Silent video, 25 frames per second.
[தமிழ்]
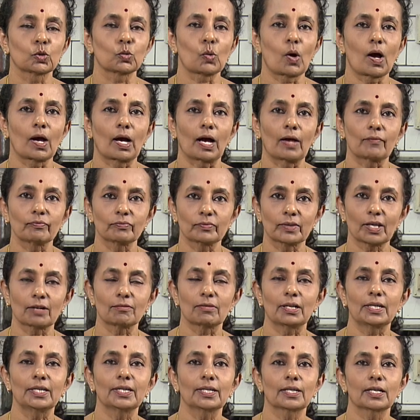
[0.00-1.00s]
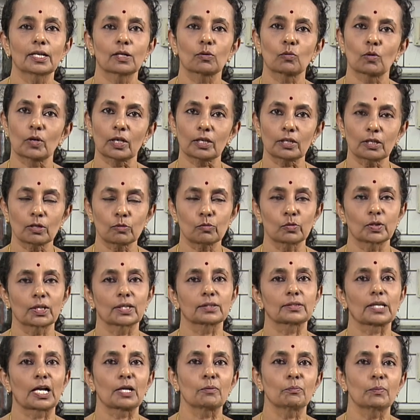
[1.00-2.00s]
சொல்லுவாங்க அந்த வலிகளை குறைக்கக்கூடிய
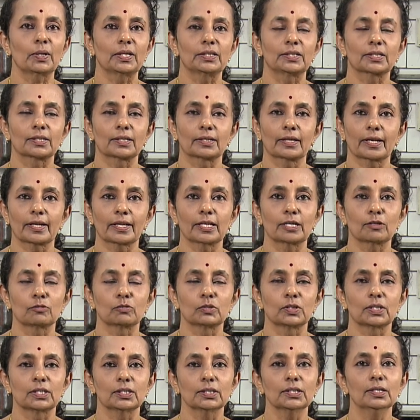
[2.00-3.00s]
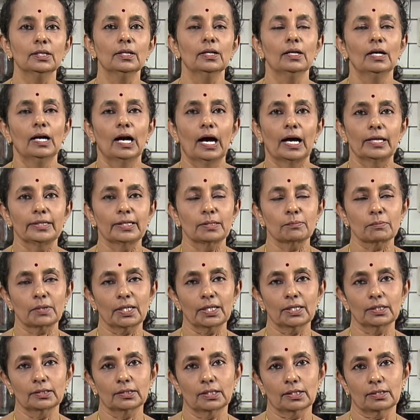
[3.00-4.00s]
தன்மை இதுக்கு நிறைய உண்டு அதே
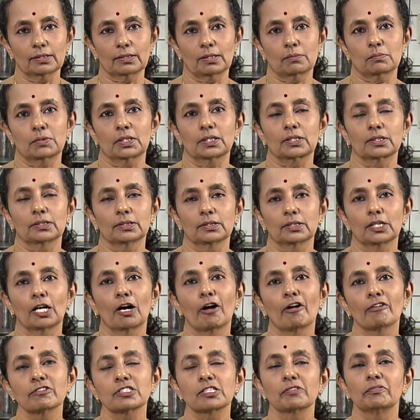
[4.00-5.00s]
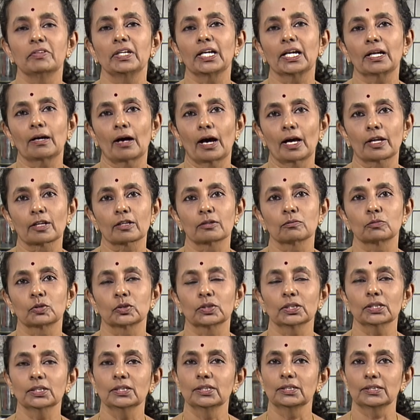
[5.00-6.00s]
மாதிரி இந்த நம்மளுக்கு நர்வ்ஸ் வீக்காக
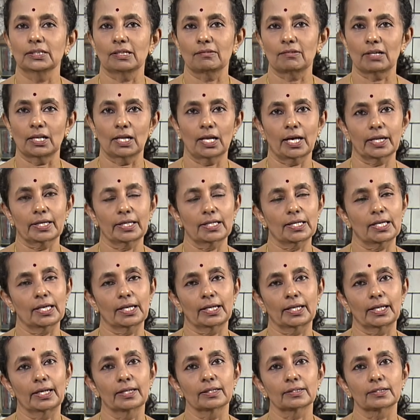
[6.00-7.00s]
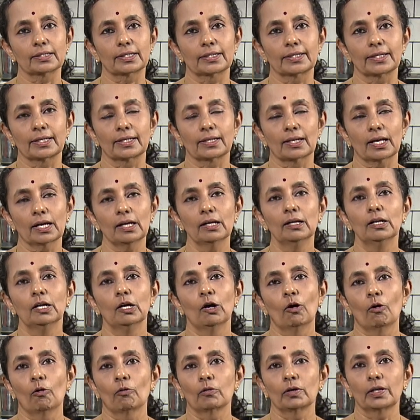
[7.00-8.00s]
இருக்கும்போது இந்த வல்லாரை கீரை எடுத்துக்கிட்டிங்கன்னா
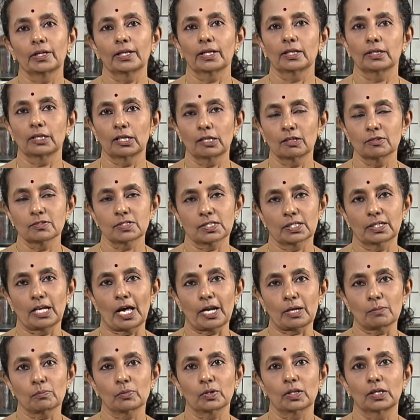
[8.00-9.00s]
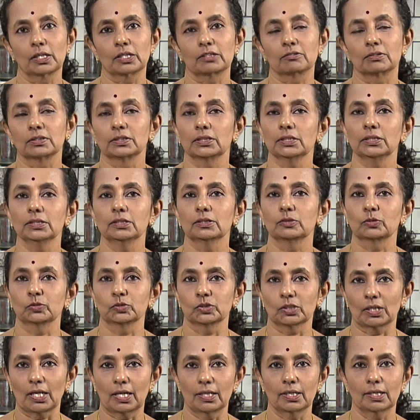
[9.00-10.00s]
உங்களுடைய நர்வ்ஸ் நரம்புகளுக்கு வந்து
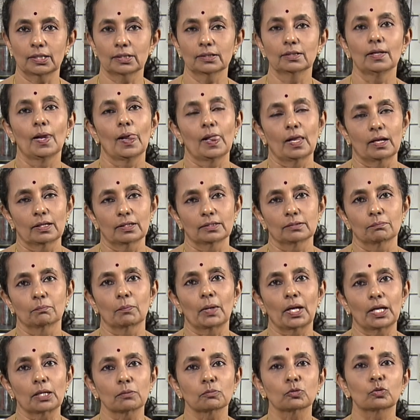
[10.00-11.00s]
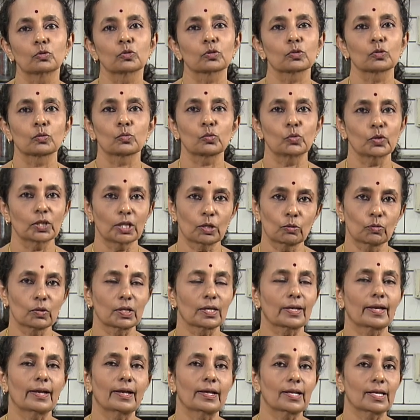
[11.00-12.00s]
கொஞ்சம் நல்ல பலம் கொடுக்கக்கூடிய ஒரு
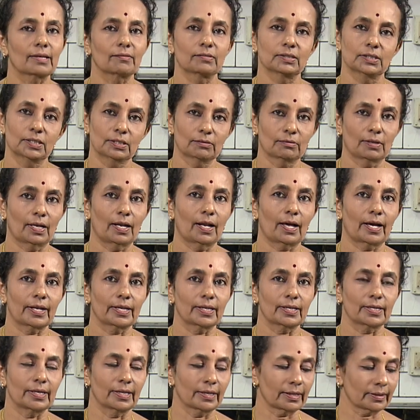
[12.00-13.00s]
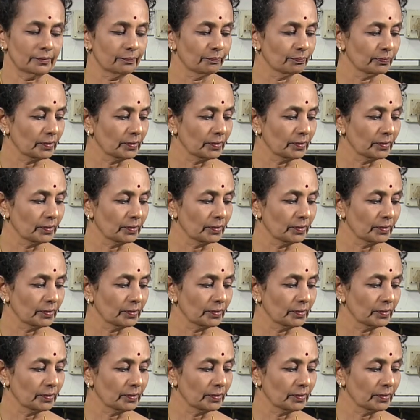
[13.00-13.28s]
கீரை வந்து வல்லாரை கீரை